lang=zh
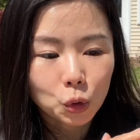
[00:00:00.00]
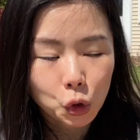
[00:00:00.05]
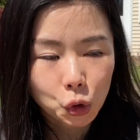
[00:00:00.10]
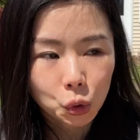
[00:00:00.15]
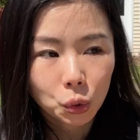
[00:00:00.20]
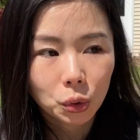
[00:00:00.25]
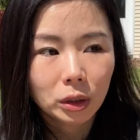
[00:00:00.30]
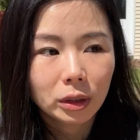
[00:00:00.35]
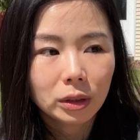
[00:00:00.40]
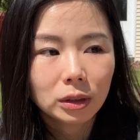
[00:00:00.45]

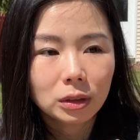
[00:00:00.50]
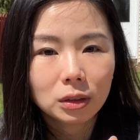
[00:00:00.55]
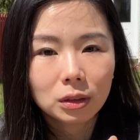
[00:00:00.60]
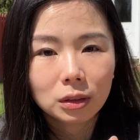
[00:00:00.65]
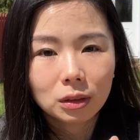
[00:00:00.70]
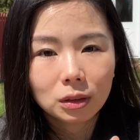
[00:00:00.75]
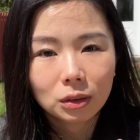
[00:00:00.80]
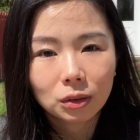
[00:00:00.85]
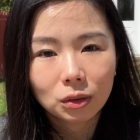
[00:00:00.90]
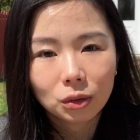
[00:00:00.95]
存。
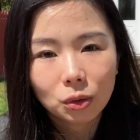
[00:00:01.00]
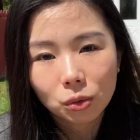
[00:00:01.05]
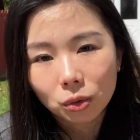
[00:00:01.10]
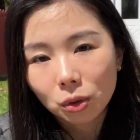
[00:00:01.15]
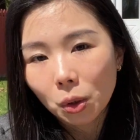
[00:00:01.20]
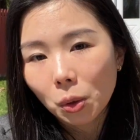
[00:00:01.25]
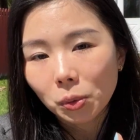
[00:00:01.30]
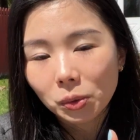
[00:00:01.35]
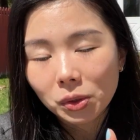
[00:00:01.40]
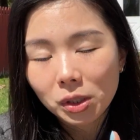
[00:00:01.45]
共
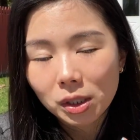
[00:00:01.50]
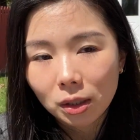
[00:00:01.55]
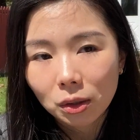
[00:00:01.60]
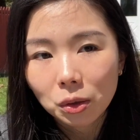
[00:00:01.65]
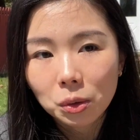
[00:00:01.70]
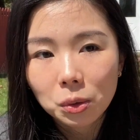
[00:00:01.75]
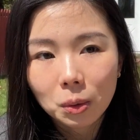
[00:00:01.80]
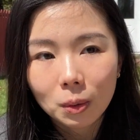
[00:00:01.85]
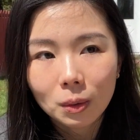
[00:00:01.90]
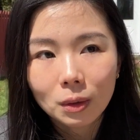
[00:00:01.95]
同生
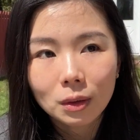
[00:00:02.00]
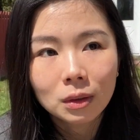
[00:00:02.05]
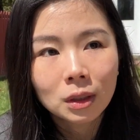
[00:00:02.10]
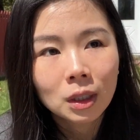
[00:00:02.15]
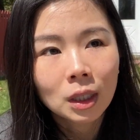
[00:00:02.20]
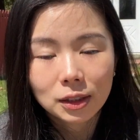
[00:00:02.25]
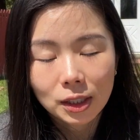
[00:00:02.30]
活，